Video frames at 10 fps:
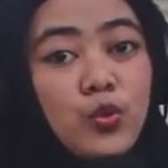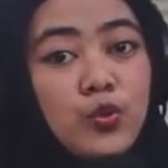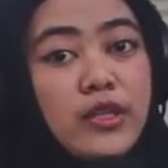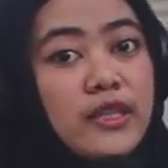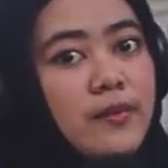
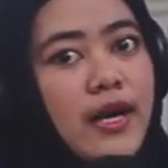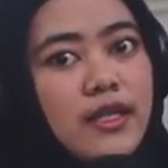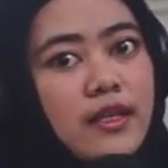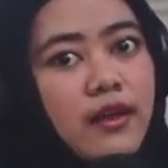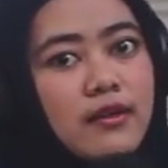nyata banget
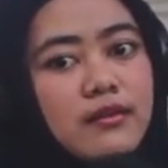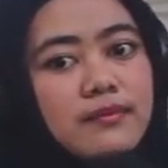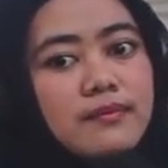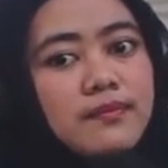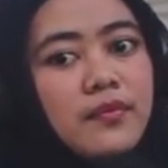
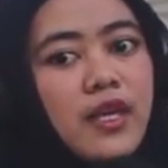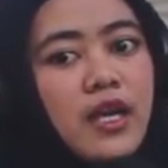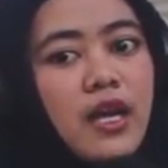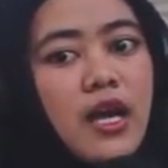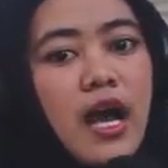
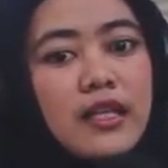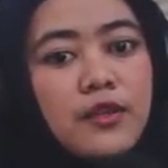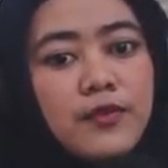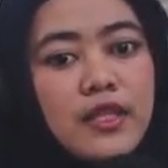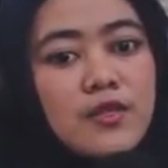aktivitas